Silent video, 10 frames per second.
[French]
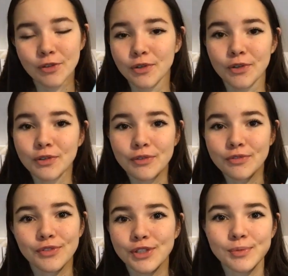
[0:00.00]
donc euh,
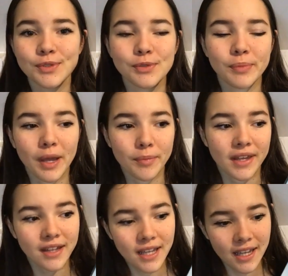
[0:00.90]
franchement super
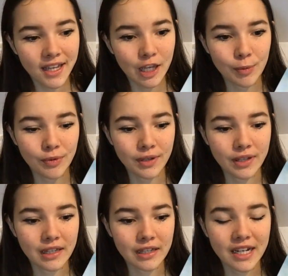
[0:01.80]
bien et
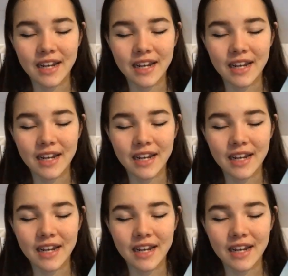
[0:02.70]
puis